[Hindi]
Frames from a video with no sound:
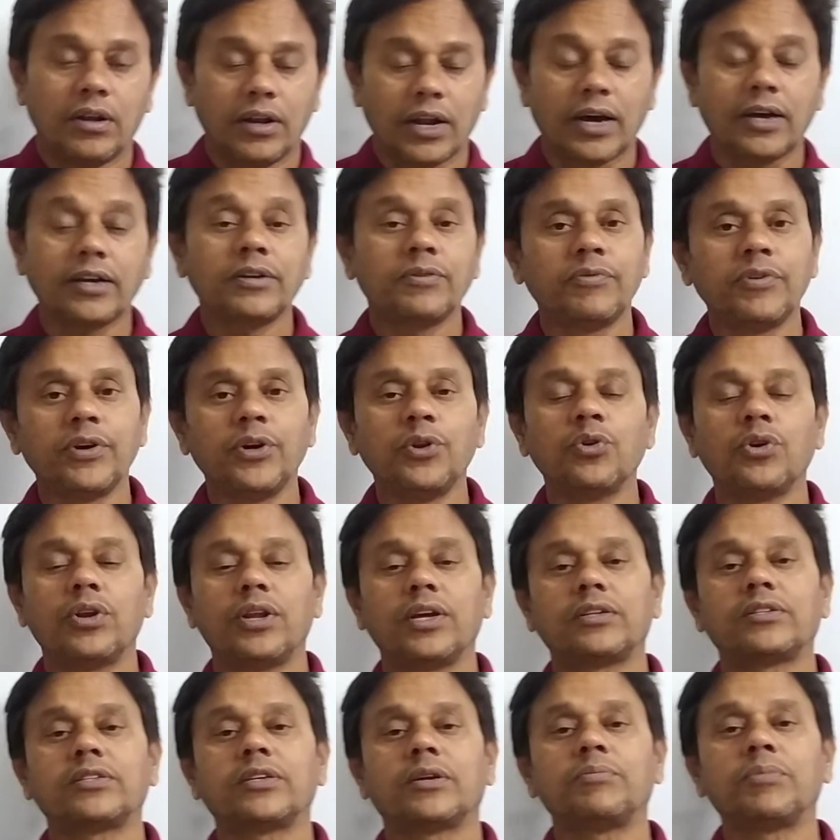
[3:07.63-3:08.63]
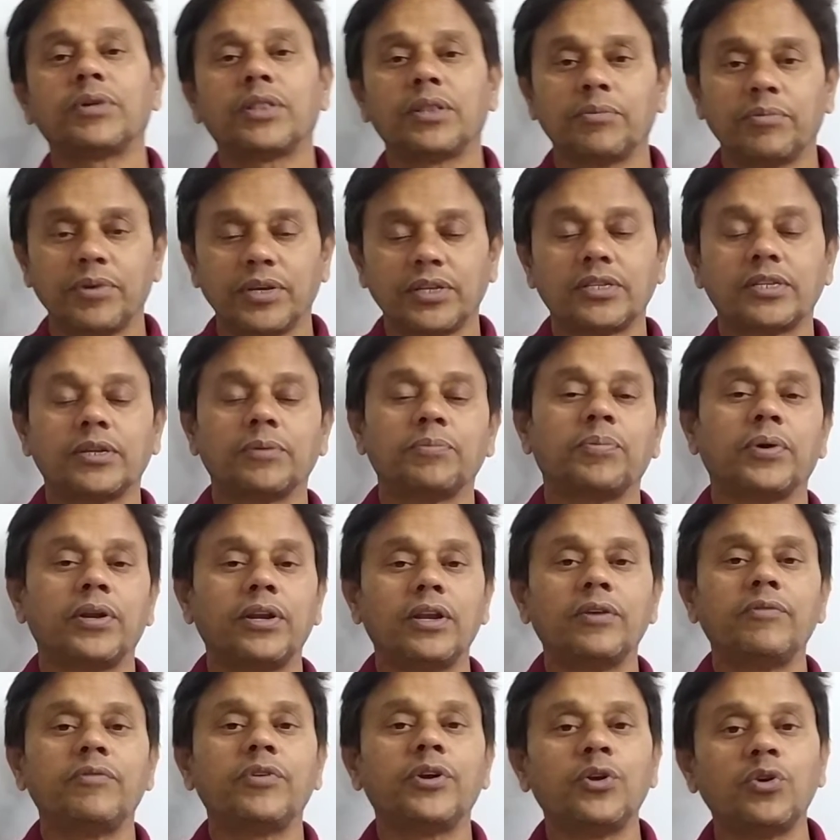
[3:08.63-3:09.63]
लास्ट वीडियो लेक्चर मतलब इससे
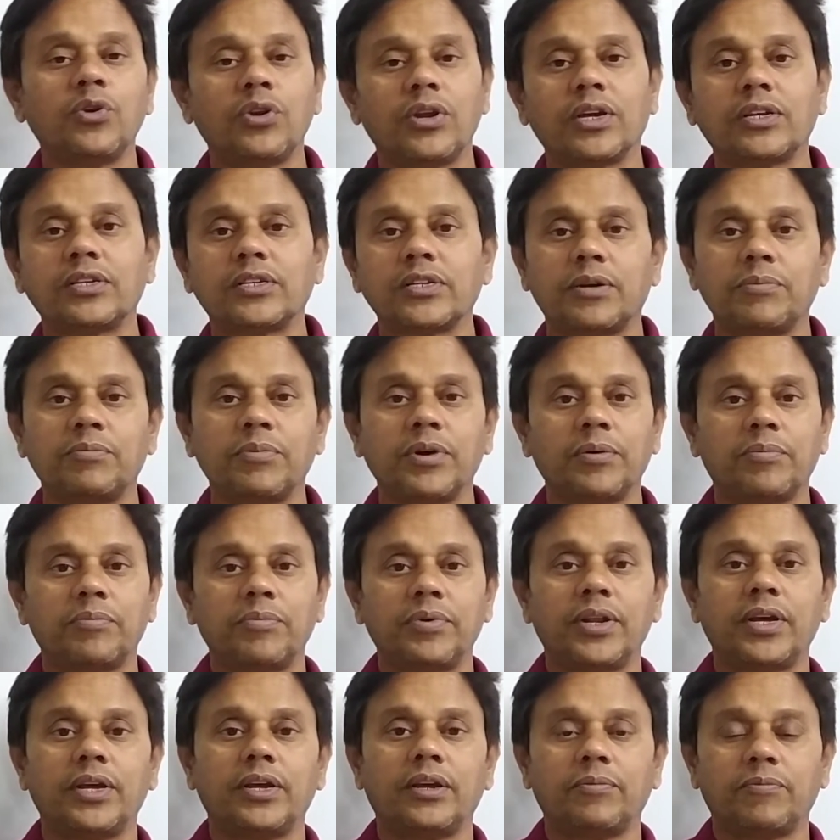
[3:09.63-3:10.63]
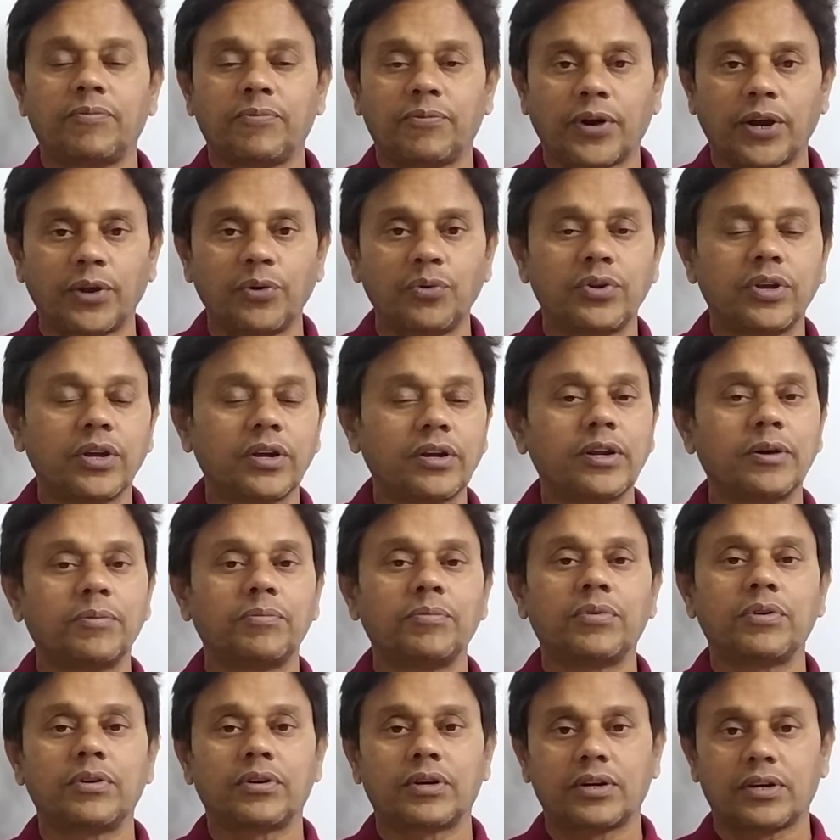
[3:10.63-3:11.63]
पहले वीडियो लेक्चर में हमने फाइव
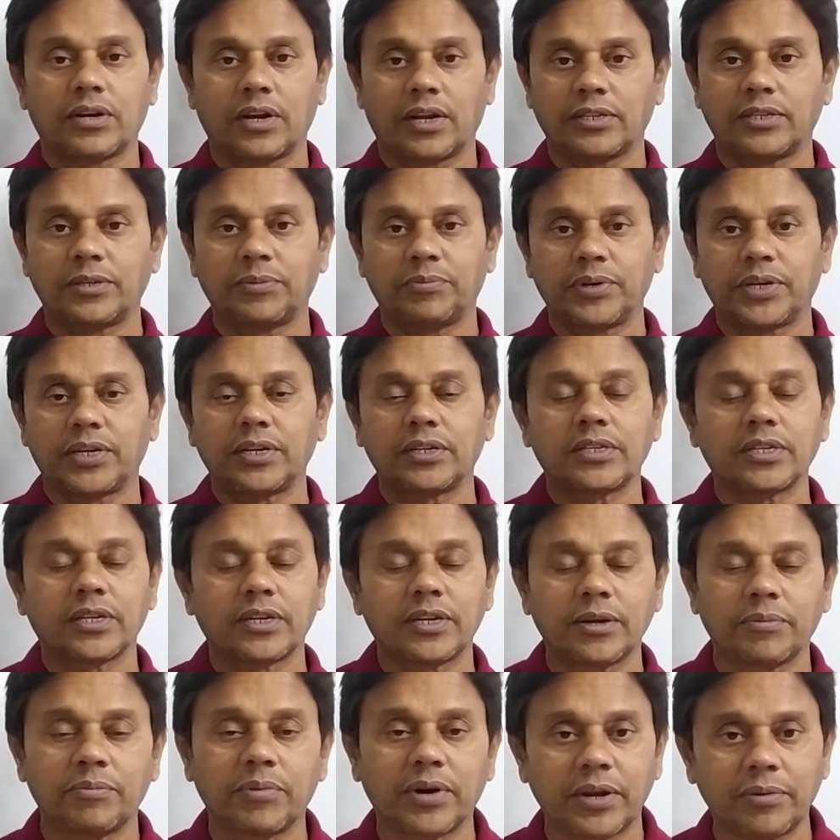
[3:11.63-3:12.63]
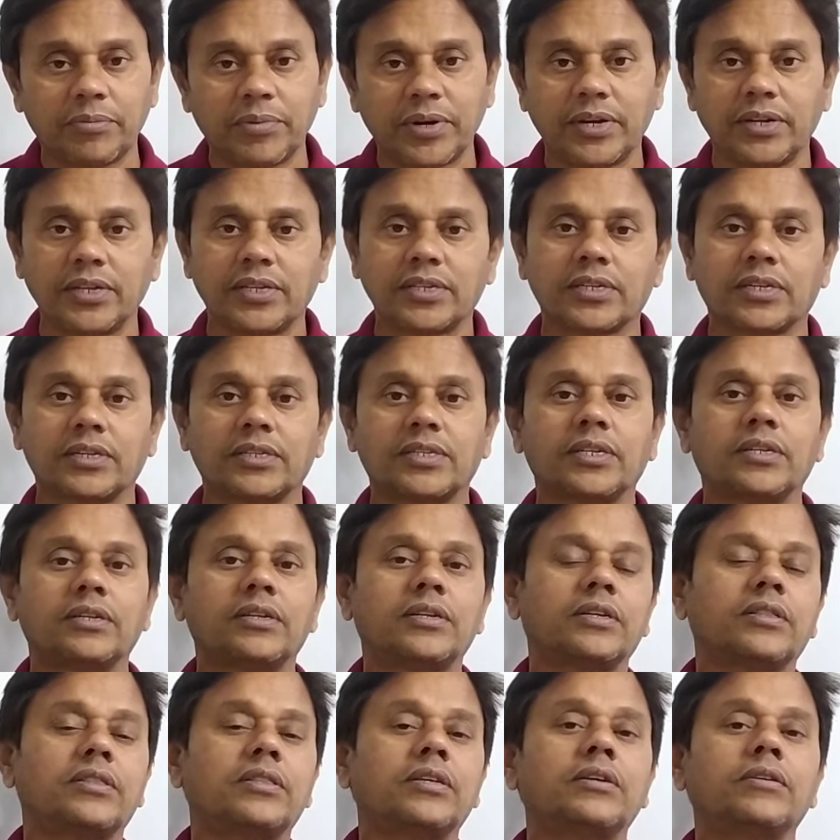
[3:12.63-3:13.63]
किंगडम क्लासिफिकेशन के बारे में डिस्कशन
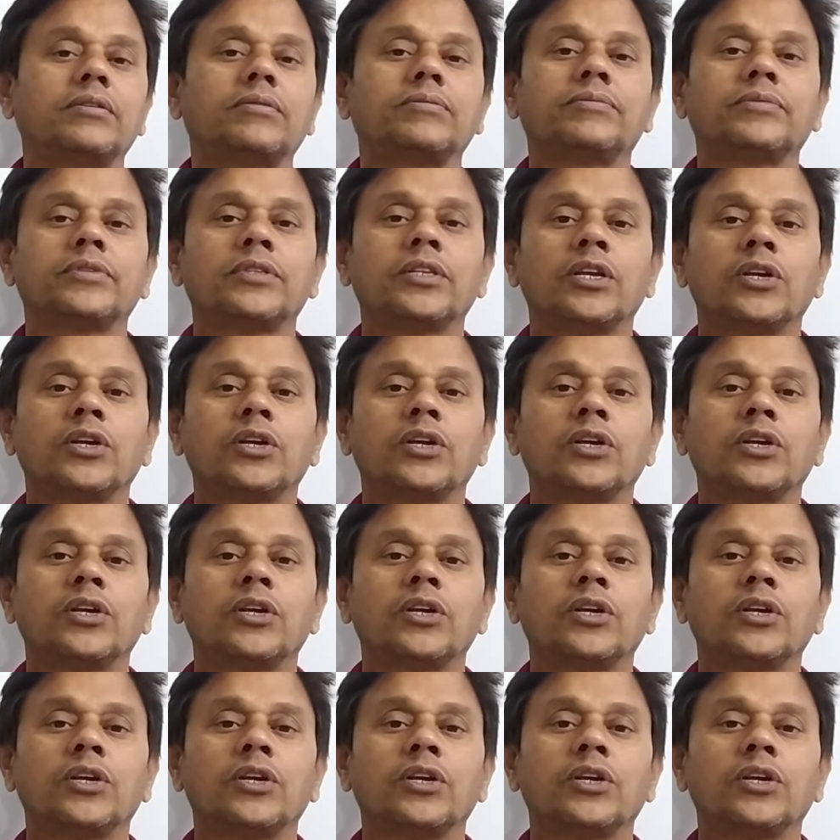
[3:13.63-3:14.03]
की थी